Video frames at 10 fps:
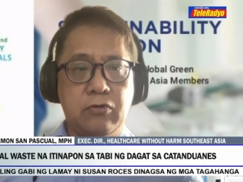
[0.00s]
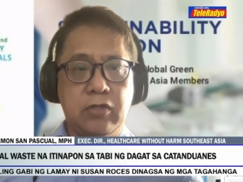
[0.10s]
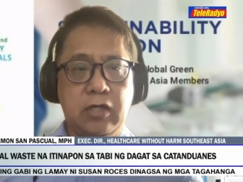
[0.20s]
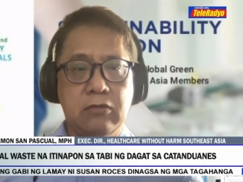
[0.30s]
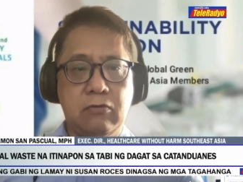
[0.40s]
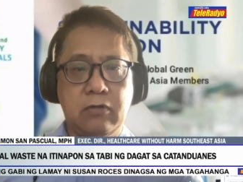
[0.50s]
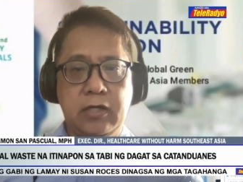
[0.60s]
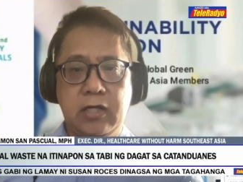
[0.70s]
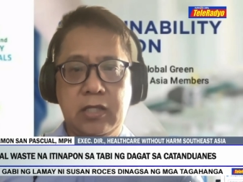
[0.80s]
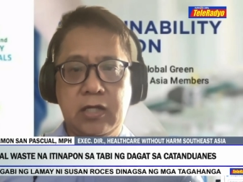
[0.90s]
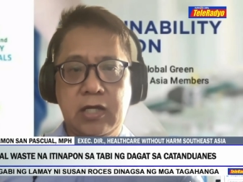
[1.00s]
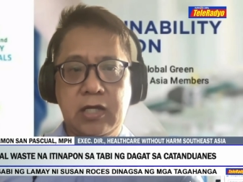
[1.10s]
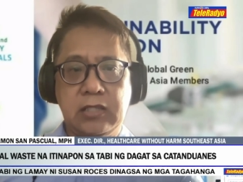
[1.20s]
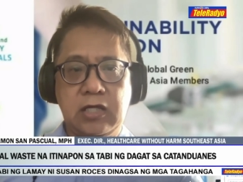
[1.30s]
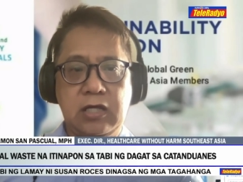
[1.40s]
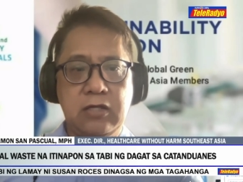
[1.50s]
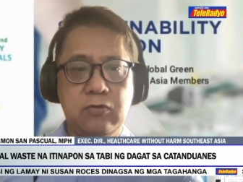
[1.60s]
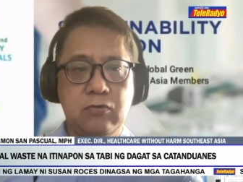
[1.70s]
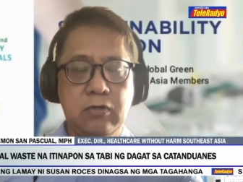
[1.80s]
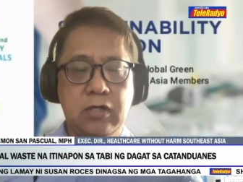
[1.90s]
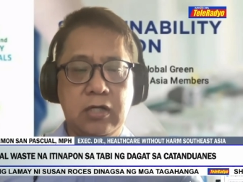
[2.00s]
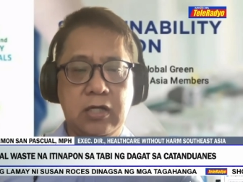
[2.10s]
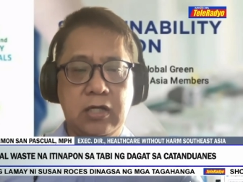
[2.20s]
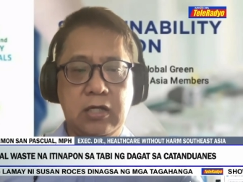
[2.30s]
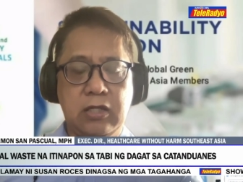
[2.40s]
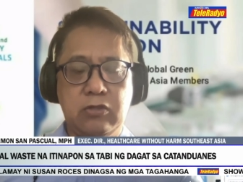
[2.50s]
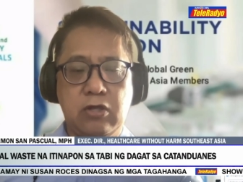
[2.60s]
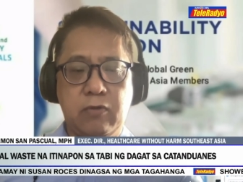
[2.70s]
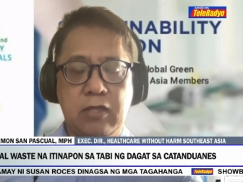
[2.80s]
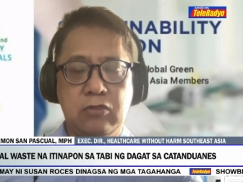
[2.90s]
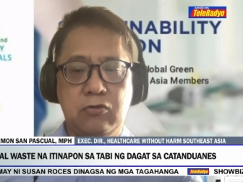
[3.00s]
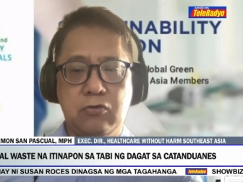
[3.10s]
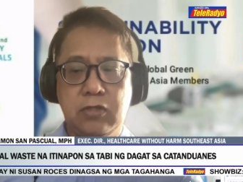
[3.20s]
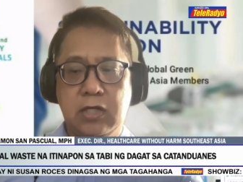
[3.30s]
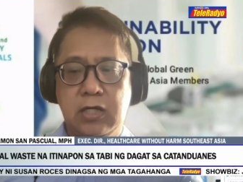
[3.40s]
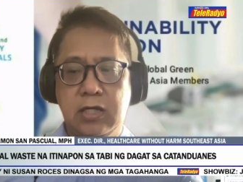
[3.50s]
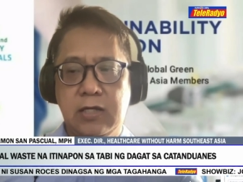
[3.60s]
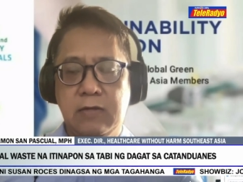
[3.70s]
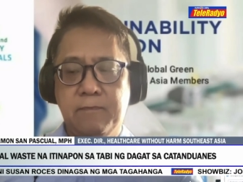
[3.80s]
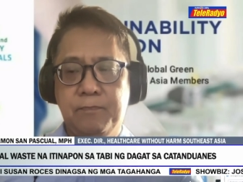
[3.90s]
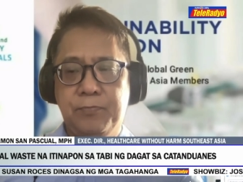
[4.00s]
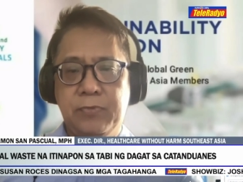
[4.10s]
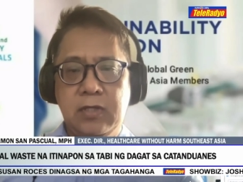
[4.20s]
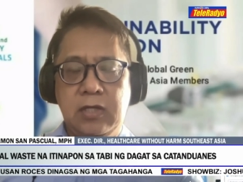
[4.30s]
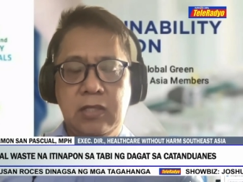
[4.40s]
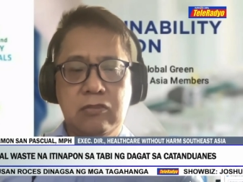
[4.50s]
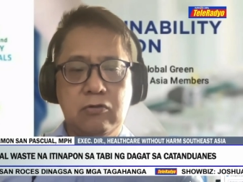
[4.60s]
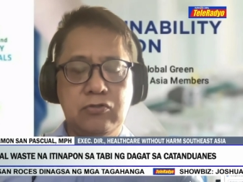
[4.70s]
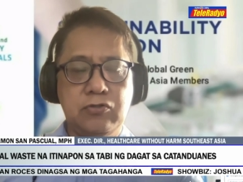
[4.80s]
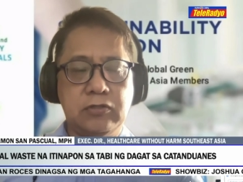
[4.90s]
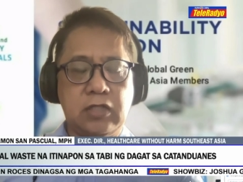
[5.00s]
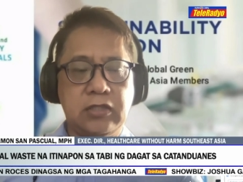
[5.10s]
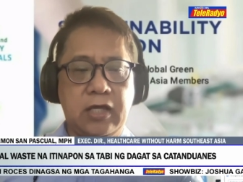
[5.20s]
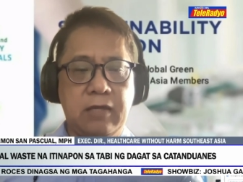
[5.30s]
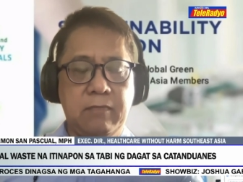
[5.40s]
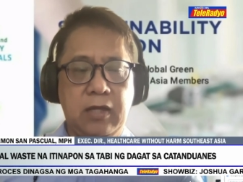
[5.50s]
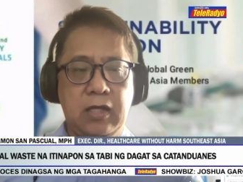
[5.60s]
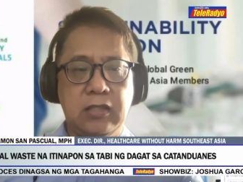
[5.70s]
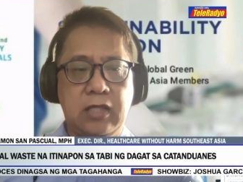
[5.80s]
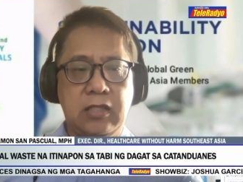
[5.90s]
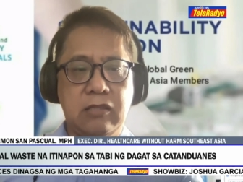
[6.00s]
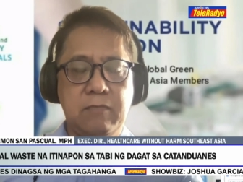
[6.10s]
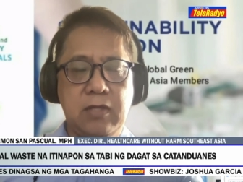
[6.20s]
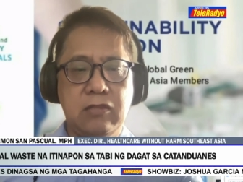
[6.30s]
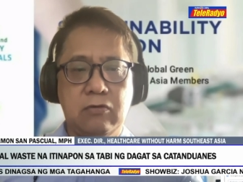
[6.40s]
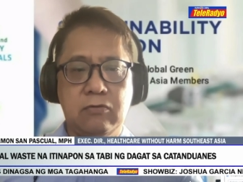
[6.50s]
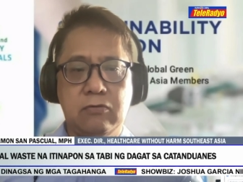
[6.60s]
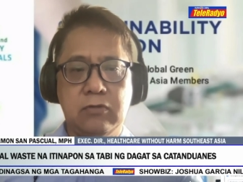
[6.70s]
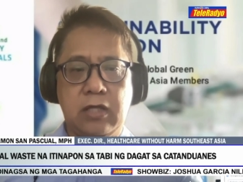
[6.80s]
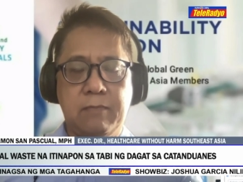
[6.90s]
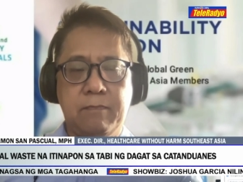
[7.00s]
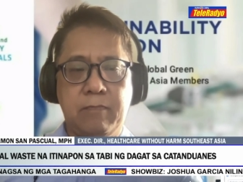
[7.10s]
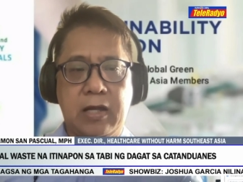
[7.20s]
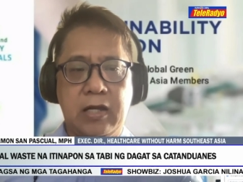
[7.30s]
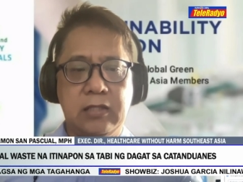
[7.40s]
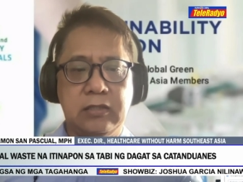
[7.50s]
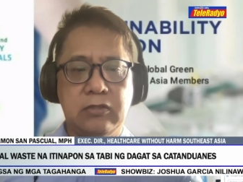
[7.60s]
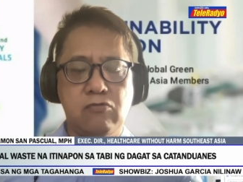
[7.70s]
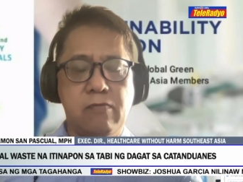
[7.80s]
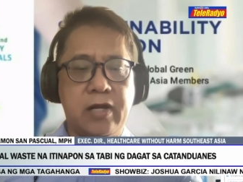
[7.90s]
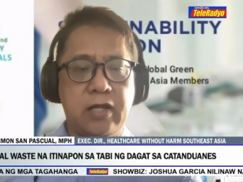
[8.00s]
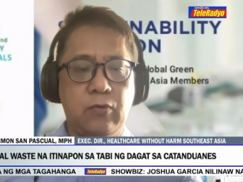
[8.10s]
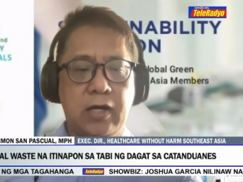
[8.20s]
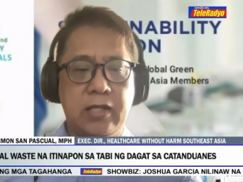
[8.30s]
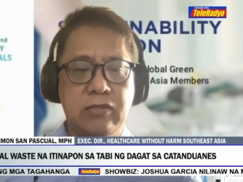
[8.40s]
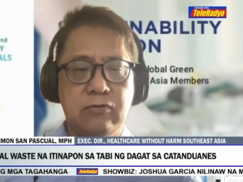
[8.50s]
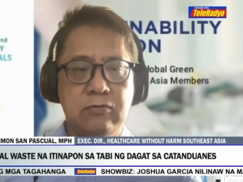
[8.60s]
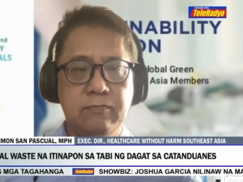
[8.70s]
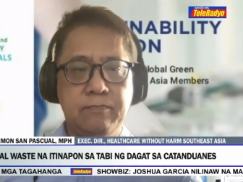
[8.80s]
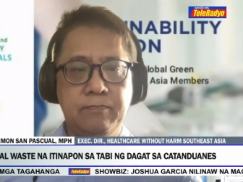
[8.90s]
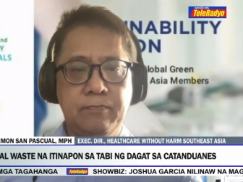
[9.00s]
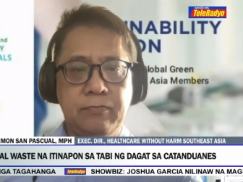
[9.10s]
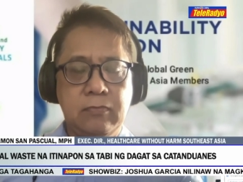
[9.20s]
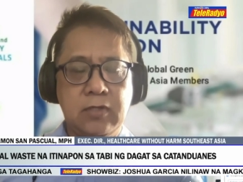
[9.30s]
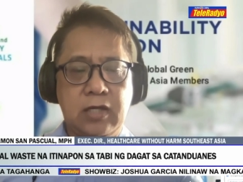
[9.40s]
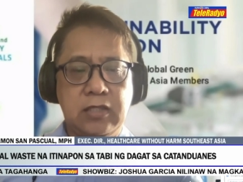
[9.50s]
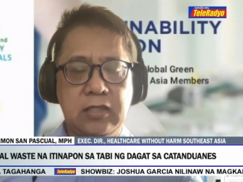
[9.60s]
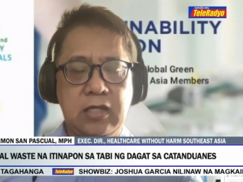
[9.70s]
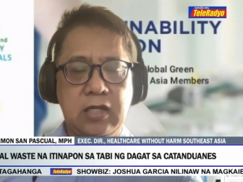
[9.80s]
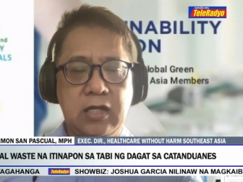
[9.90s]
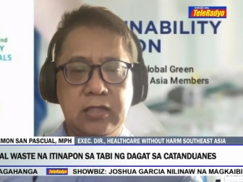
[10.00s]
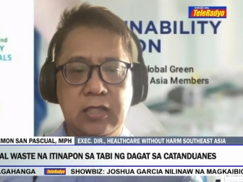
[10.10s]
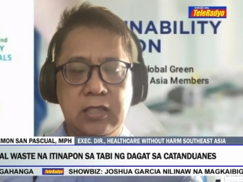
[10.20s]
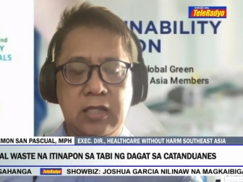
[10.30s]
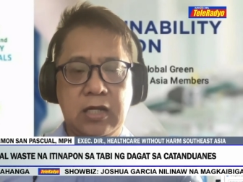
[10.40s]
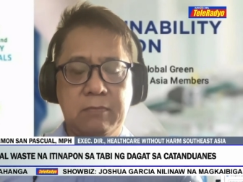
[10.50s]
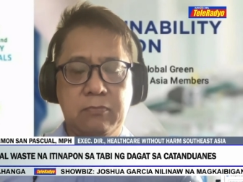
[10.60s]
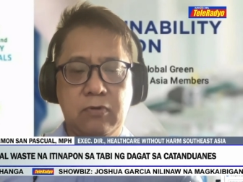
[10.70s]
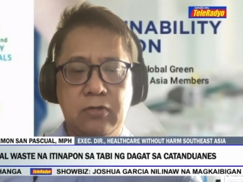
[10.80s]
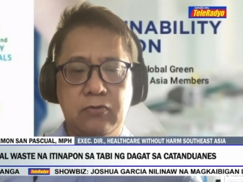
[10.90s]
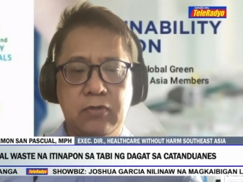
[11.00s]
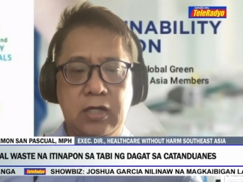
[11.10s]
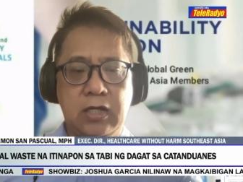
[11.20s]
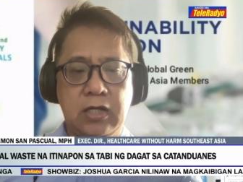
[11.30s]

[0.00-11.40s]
na ito. Kaya nakakataka yung uh, kinikwento nyo na in so short a time ay eh, na-dismiss o na parang sumara yung kaso. Opo. Hindi natin alam kung ano na ang